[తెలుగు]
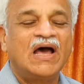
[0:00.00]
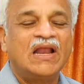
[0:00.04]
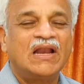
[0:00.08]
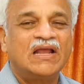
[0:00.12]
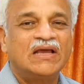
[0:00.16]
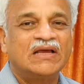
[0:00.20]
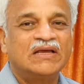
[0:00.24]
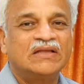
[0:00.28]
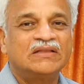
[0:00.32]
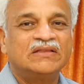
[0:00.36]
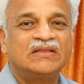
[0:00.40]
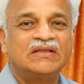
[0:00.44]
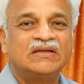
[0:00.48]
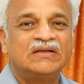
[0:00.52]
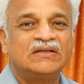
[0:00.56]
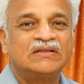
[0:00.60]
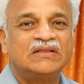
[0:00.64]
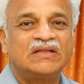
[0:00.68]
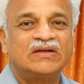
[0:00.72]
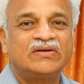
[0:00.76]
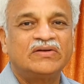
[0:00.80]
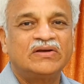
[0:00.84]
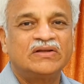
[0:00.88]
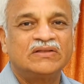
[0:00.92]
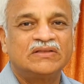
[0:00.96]
అలాగే తిన్న
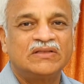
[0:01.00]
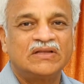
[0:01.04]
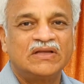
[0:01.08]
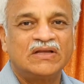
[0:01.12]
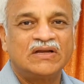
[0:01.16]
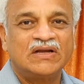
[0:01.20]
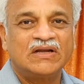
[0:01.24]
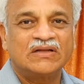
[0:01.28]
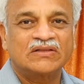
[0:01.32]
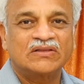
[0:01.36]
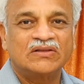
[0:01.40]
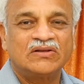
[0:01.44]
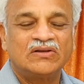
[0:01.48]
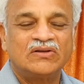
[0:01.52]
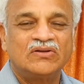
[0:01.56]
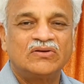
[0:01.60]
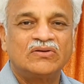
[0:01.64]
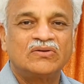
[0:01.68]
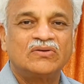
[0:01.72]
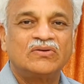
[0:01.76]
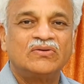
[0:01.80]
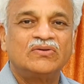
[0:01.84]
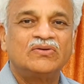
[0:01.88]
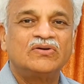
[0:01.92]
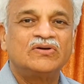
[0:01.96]
తర్వాత రక్తంలో
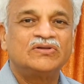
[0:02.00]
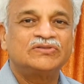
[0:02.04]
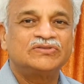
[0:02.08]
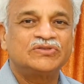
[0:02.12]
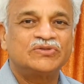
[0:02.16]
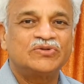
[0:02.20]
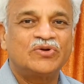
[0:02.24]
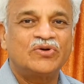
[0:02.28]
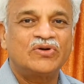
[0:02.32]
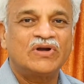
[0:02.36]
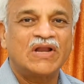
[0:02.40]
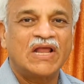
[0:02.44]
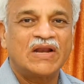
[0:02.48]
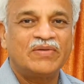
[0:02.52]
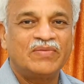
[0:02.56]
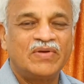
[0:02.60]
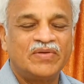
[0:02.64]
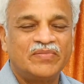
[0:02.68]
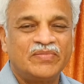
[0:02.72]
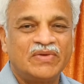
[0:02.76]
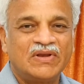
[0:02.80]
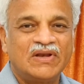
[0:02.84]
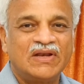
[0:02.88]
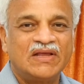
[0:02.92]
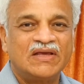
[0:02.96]
గ్లూకోజ్ నూట
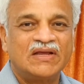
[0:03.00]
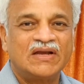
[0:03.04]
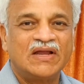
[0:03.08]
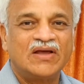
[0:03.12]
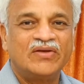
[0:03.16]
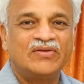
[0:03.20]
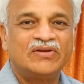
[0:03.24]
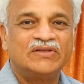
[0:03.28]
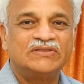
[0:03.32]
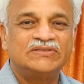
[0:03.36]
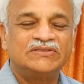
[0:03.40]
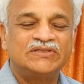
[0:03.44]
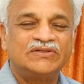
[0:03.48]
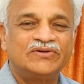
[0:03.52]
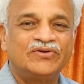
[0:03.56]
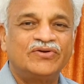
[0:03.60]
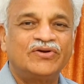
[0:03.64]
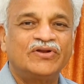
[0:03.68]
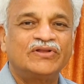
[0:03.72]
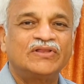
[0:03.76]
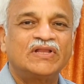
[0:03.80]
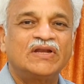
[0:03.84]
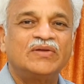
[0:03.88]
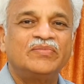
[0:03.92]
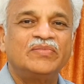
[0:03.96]
నలభై మిల్లీగ్రాముల నుంచి
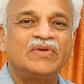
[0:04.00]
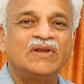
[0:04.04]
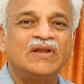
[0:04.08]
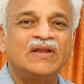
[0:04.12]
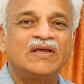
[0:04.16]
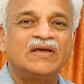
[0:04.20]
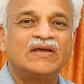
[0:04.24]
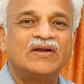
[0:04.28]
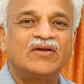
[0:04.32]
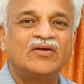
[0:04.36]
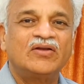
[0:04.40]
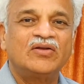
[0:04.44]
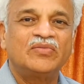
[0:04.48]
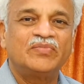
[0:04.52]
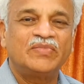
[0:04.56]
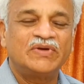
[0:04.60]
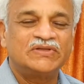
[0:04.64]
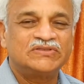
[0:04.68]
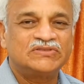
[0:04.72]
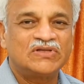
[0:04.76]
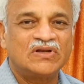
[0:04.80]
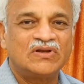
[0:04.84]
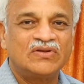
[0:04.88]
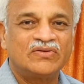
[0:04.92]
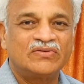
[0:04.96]
రెండు వందల మిల్లీగ్రాముల
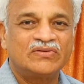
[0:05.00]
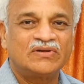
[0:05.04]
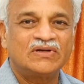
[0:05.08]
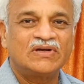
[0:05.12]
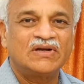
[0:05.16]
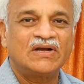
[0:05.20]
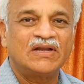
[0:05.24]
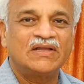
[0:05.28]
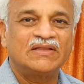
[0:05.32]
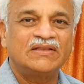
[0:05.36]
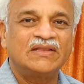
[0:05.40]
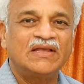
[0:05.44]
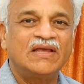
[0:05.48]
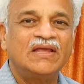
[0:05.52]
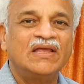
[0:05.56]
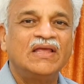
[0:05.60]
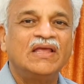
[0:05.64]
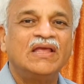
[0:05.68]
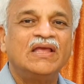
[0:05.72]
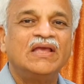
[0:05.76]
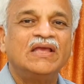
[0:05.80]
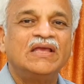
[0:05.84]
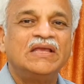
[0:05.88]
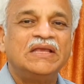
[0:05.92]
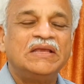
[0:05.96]
మధ్యలో ఉన్నట్లయితే
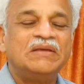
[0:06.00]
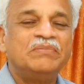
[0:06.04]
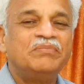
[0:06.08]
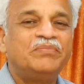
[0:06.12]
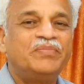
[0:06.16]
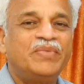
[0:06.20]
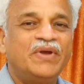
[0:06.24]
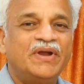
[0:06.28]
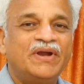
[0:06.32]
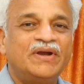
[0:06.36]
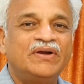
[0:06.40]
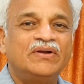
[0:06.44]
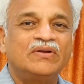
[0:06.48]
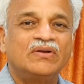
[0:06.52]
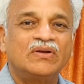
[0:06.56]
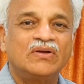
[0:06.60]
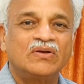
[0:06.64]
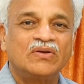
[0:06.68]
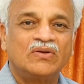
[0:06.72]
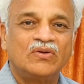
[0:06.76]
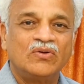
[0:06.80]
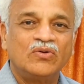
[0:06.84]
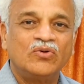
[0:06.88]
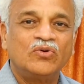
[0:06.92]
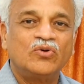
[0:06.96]
ఇంపేర్డ్
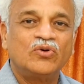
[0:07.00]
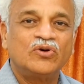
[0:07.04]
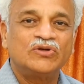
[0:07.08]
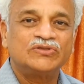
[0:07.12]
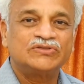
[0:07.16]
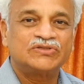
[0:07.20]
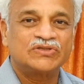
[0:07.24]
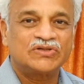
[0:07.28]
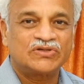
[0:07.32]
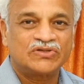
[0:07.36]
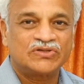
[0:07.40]
గ్లూకోజ్